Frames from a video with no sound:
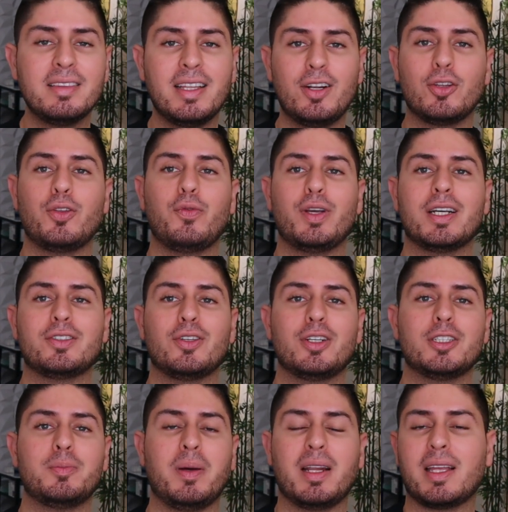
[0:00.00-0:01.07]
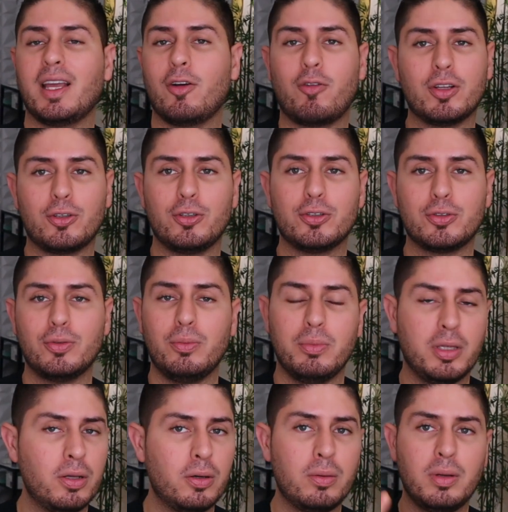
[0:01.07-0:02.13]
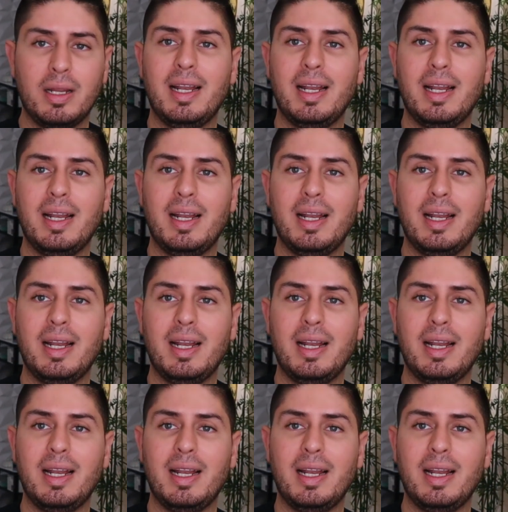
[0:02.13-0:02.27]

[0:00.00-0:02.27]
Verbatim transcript: de notificaciones para que en cuanto yo suba un video